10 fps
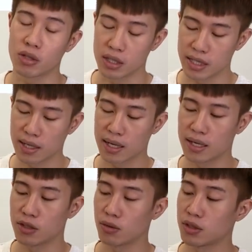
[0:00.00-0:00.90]
题一样，
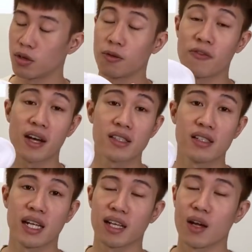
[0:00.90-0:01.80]
来用这种方式
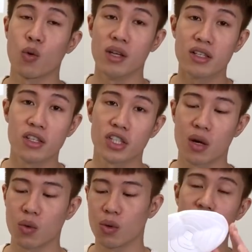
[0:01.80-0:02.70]
来达到缓震的
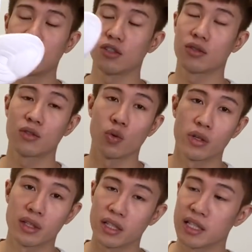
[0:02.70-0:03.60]
效果啊！这就是所
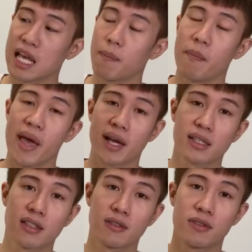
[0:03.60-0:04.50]
谓的 D M
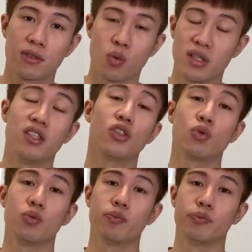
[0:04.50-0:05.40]
X。反正技
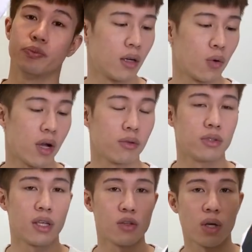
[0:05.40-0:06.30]
术。那关于
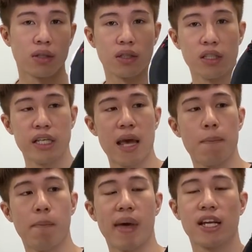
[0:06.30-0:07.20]
这一双 DMX
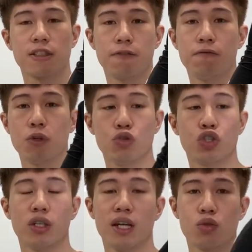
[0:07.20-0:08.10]
m a
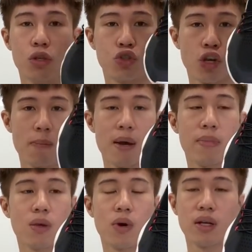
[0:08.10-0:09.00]
Fusion，它除了全版
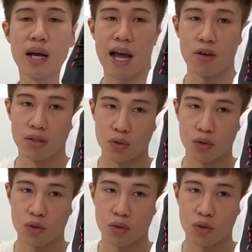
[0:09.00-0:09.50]
本以外呢，还有这